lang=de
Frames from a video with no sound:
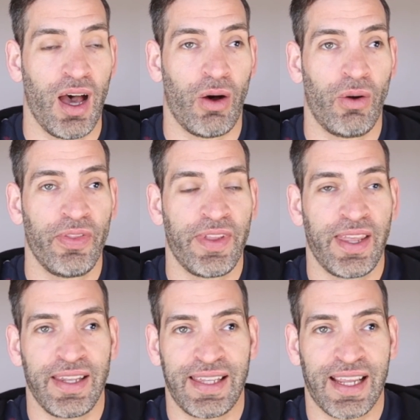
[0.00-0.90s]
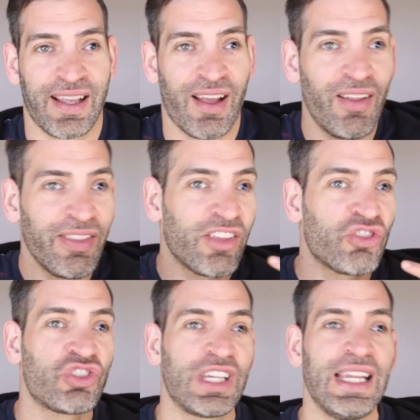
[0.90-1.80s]
Und äh, der
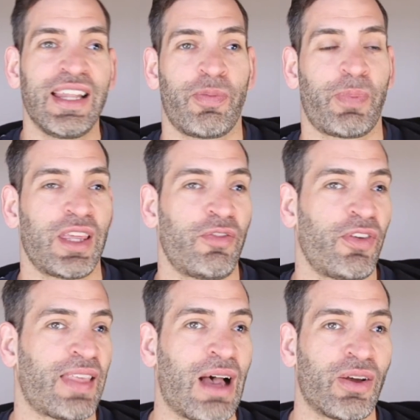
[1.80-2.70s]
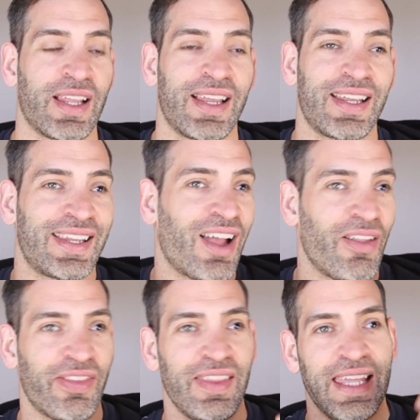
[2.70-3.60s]
ganze Stil des Briefes, auch de, die
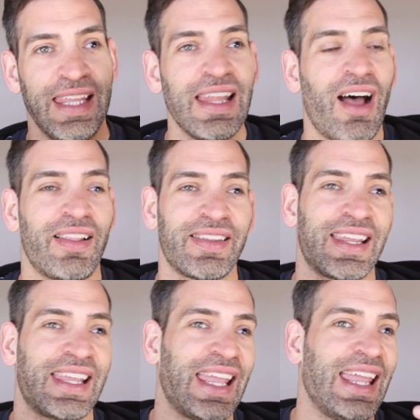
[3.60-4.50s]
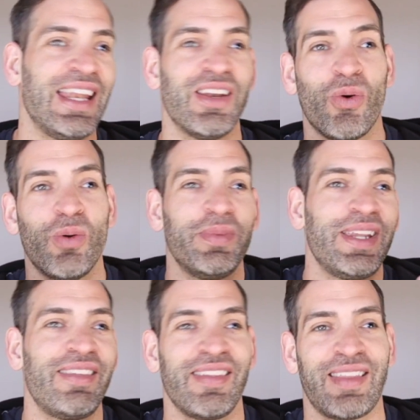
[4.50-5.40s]
ganzen Inhalte gehen um
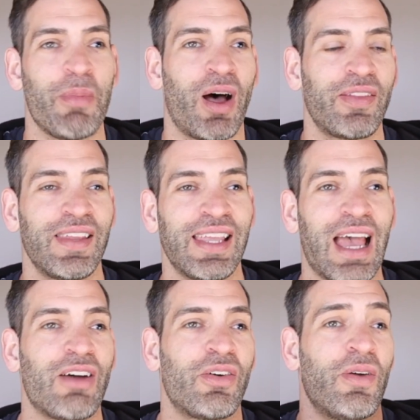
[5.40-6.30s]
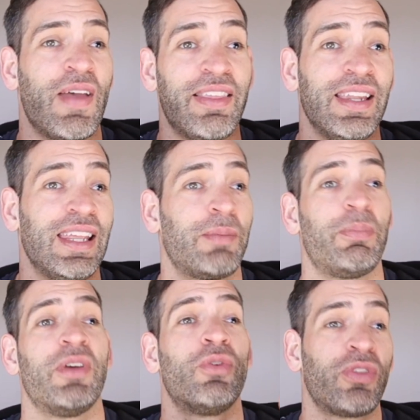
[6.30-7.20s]
diese Thematik, auch wenn sie
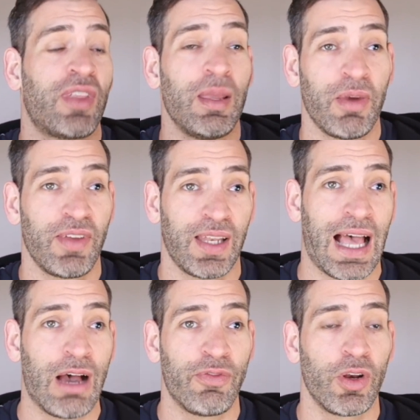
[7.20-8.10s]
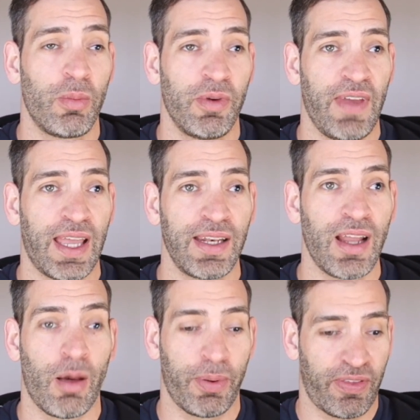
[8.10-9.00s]
nicht bewusst immer wieder aufgenommen
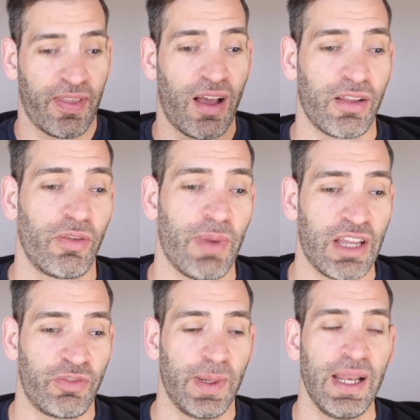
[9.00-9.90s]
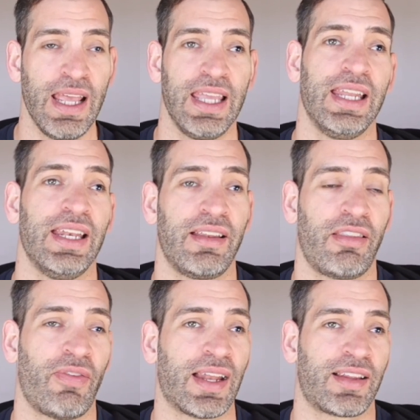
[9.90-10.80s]
werden. Aber sagt zum Beispiel in
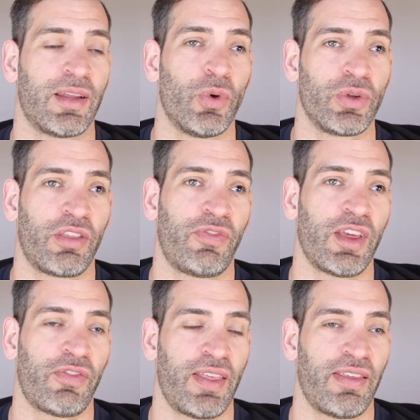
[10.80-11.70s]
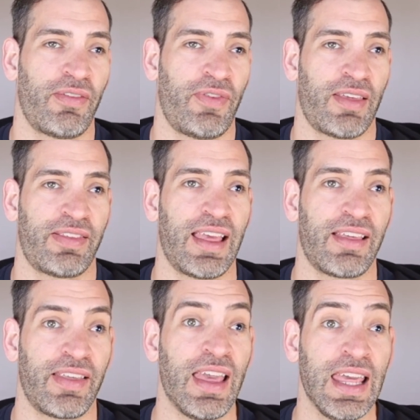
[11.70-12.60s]
2. Timotheus 4, Vers
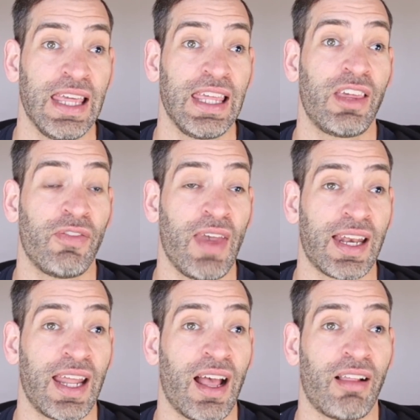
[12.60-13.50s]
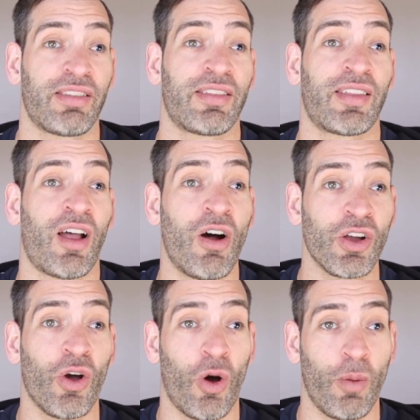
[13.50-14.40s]
6, ich werde als
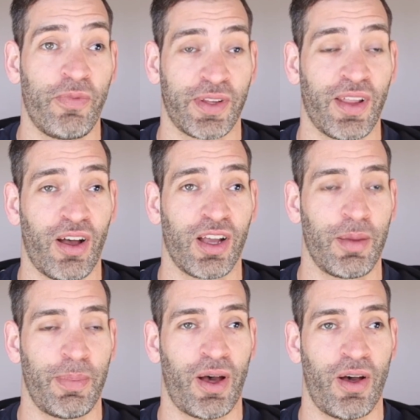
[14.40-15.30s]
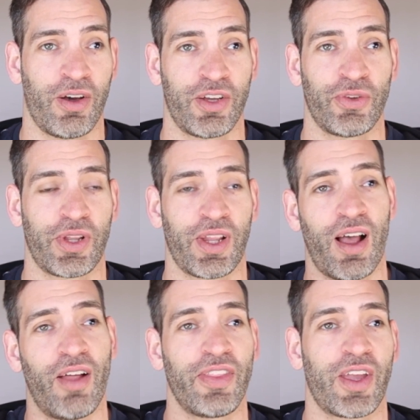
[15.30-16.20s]
Trankopfer dargebracht.
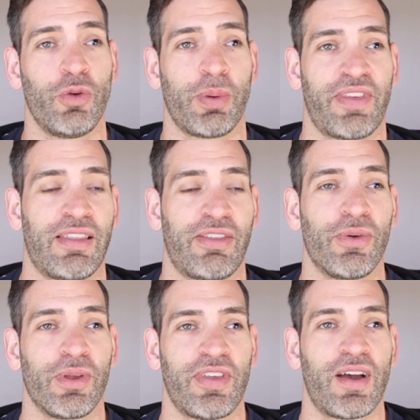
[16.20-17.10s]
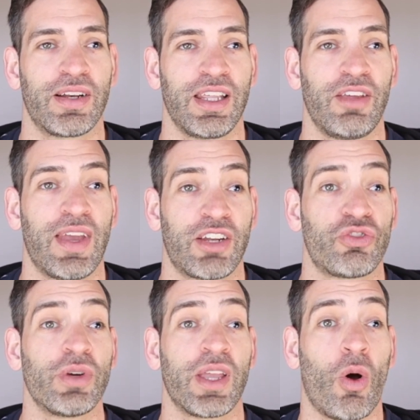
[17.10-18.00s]
Oder andere Übersetzungen sagen, ich werde
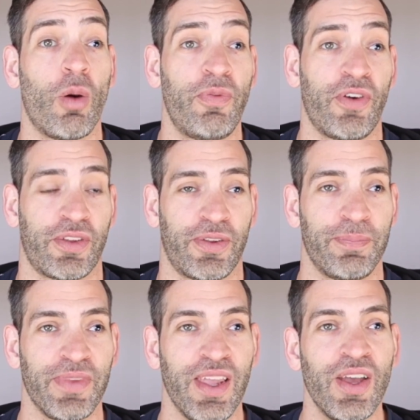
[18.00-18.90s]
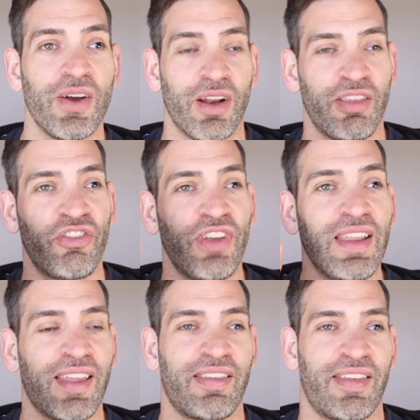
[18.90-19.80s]
schon geopfert. Und das ist
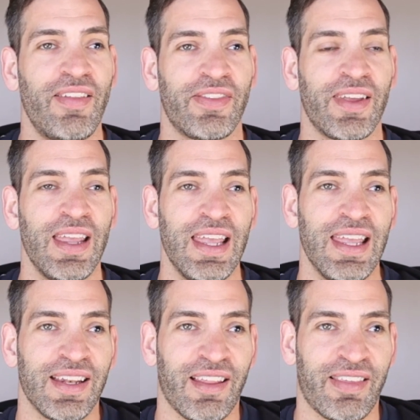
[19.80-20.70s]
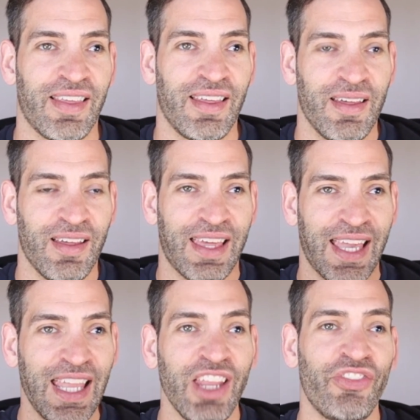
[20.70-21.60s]
interessant, dass
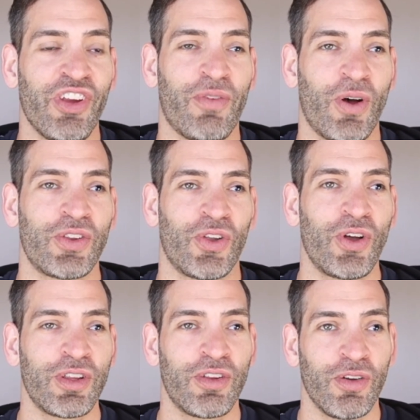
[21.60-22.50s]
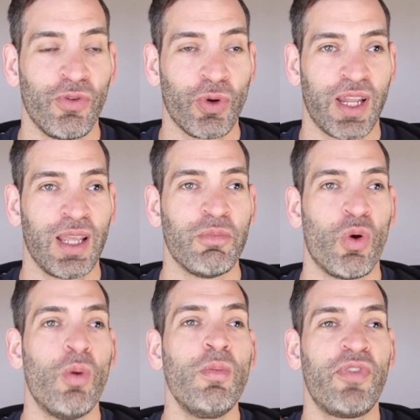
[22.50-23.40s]
griechische Wortort wurde im
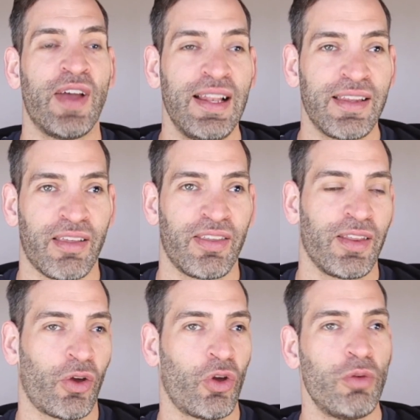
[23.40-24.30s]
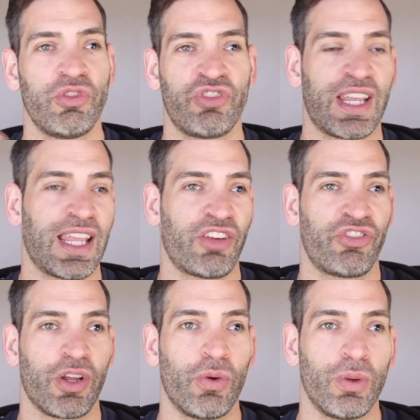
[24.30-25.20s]
Umfeld, also in der römisch-griechischen